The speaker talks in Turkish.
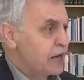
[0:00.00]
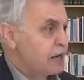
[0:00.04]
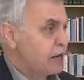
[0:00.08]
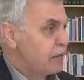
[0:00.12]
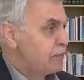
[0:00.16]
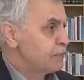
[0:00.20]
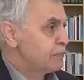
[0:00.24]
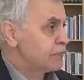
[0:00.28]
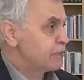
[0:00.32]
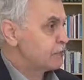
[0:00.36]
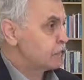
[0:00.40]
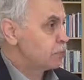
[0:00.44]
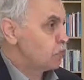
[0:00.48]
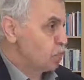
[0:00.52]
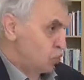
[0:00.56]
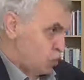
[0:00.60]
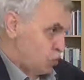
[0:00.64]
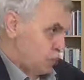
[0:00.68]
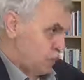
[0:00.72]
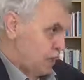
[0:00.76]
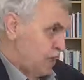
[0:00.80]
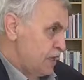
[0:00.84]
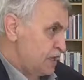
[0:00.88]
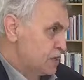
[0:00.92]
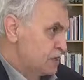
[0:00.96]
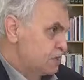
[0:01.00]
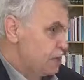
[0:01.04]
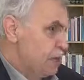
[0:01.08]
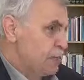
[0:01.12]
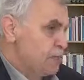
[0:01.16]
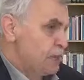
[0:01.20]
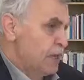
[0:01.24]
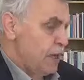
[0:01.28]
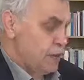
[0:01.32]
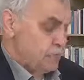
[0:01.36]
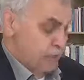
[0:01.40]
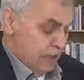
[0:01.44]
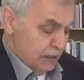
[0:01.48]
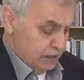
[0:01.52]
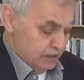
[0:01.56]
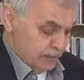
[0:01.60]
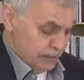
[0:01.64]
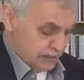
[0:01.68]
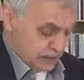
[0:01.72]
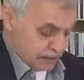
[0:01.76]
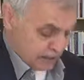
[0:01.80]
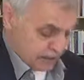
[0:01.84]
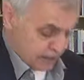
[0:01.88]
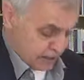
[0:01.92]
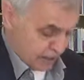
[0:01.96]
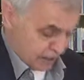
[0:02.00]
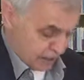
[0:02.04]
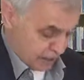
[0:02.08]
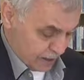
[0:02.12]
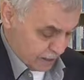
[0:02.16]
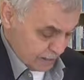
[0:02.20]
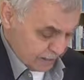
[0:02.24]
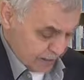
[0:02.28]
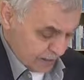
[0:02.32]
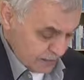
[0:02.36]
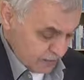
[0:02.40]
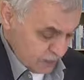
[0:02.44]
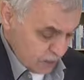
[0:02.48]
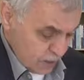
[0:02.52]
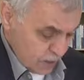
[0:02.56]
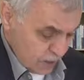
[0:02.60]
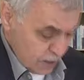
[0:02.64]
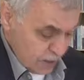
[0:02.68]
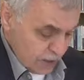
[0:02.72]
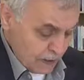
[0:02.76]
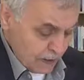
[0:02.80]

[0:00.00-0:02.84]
beraber okuma yazma bile bilmediğine rağmen